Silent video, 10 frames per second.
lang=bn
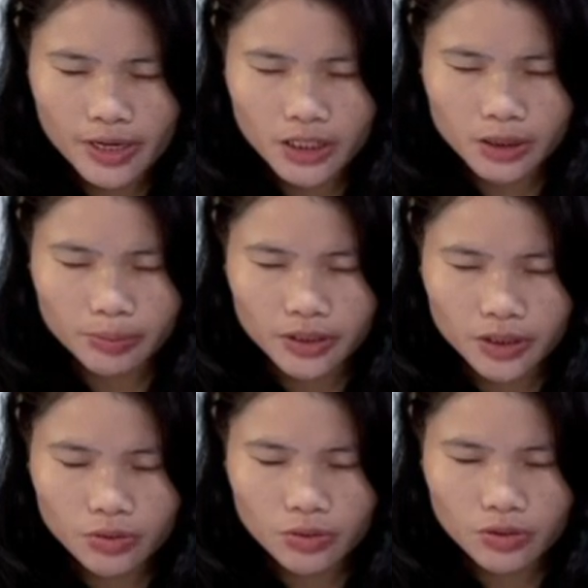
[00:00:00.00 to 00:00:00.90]
আশীর্বাদ দান
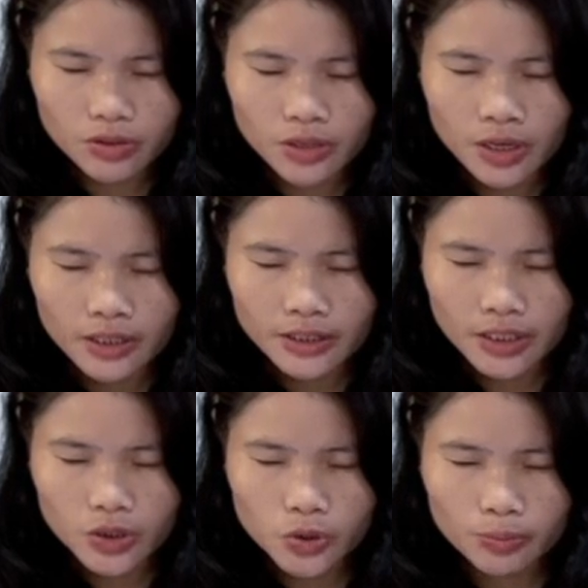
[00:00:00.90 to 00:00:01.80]
করো
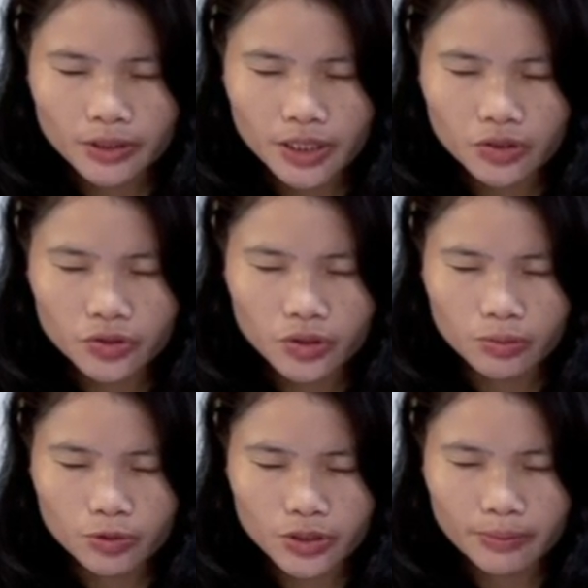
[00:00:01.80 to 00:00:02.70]
যারা শুনবে তারা যেন
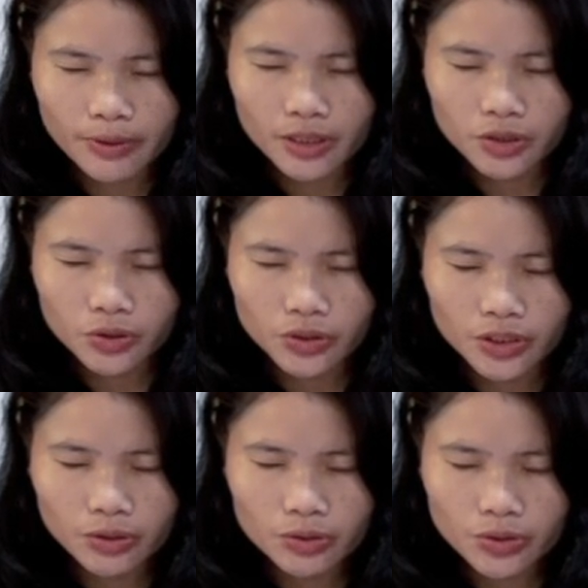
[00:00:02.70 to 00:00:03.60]
বুঝতে পারে চলে
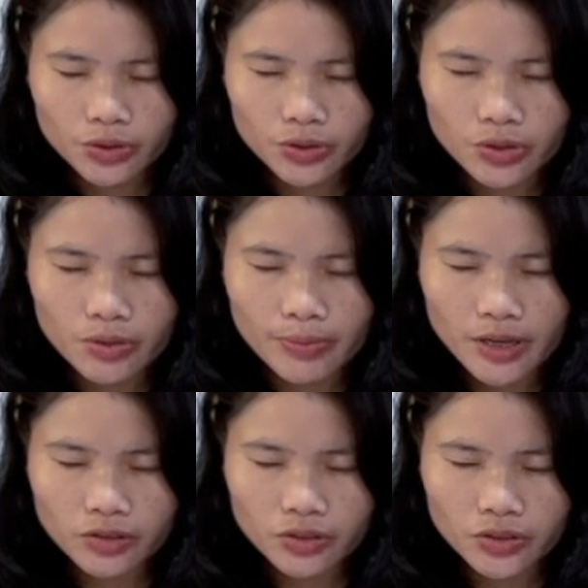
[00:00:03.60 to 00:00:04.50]

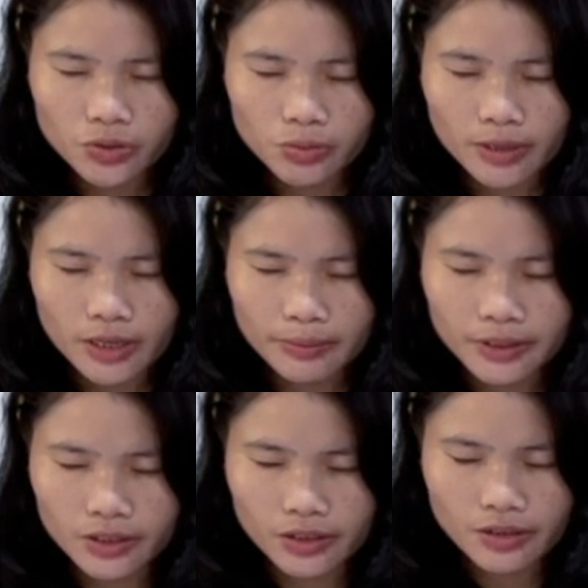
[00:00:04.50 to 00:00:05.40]
প্রার্থনা তোমার নামে
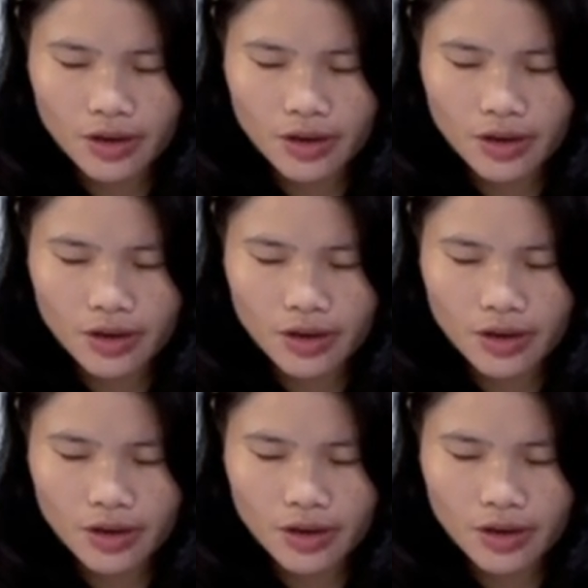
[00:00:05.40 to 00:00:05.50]
চাই